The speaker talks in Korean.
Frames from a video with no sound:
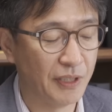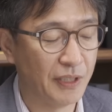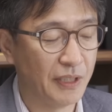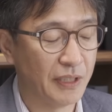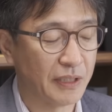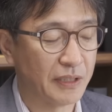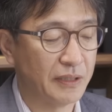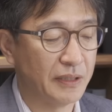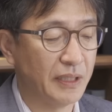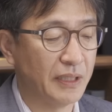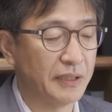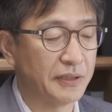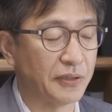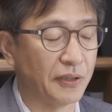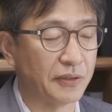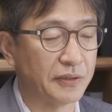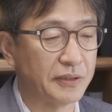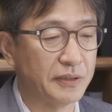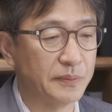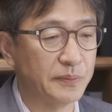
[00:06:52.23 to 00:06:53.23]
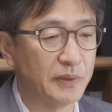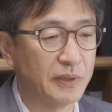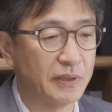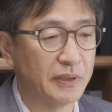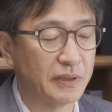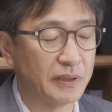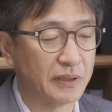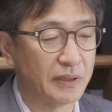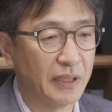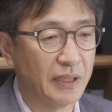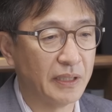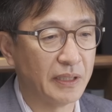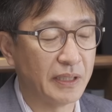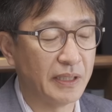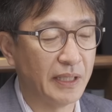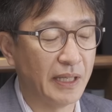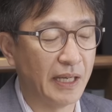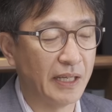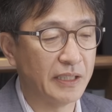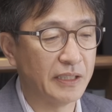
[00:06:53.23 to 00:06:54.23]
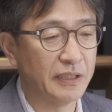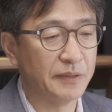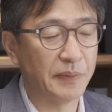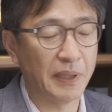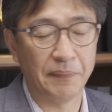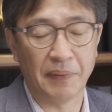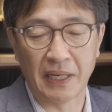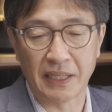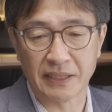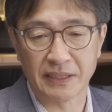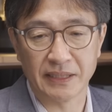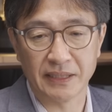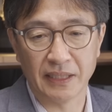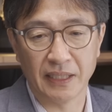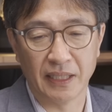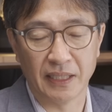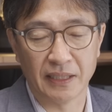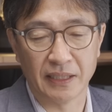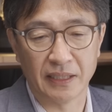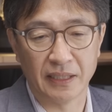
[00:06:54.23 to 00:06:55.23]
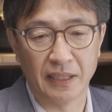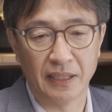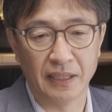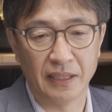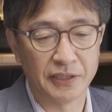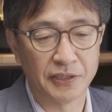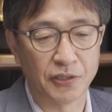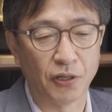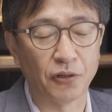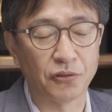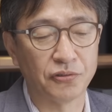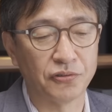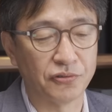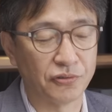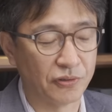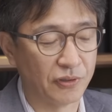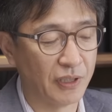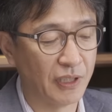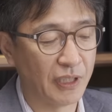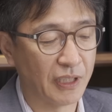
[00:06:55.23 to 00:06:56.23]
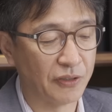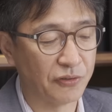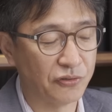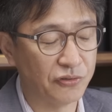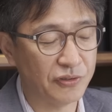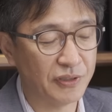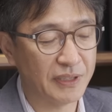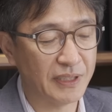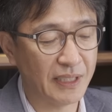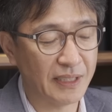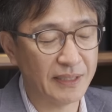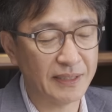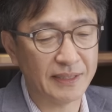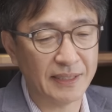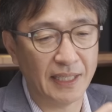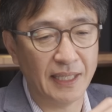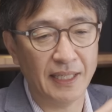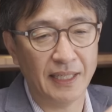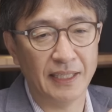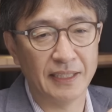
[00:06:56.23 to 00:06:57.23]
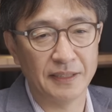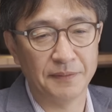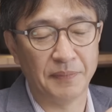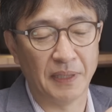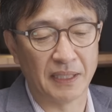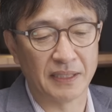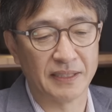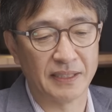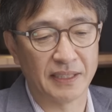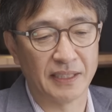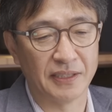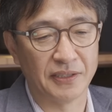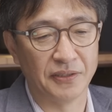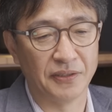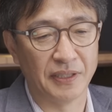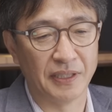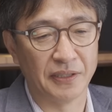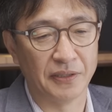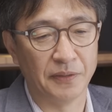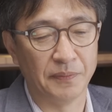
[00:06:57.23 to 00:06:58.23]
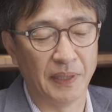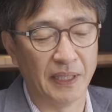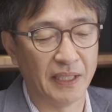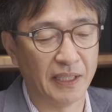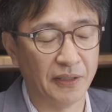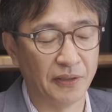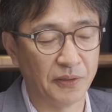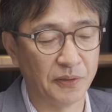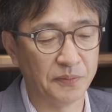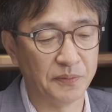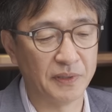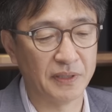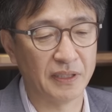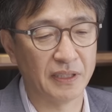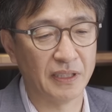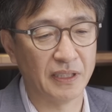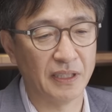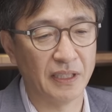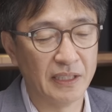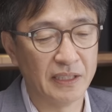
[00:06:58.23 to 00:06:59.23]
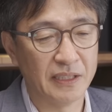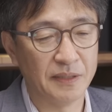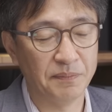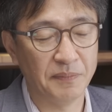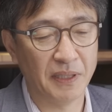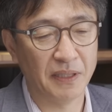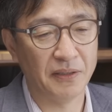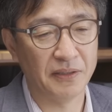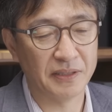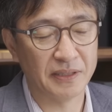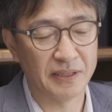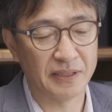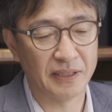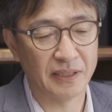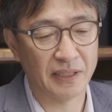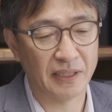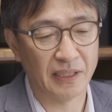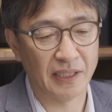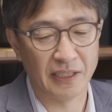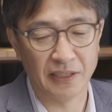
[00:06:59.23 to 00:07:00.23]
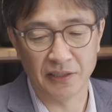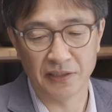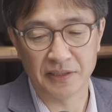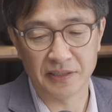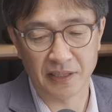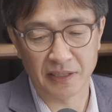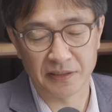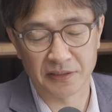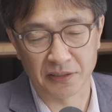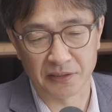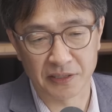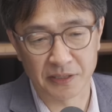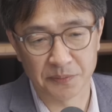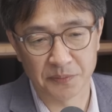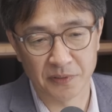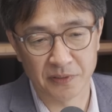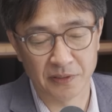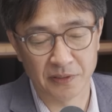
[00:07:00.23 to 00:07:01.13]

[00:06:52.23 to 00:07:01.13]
네. 근데 이 적금은 이렇게 예금의 방식이 아니라 적수, 그러니까 숫자를 쌓아가는 방식인 거예요. 만약에 네. 여러분들이 십만 원씩 이 년짜리 적금을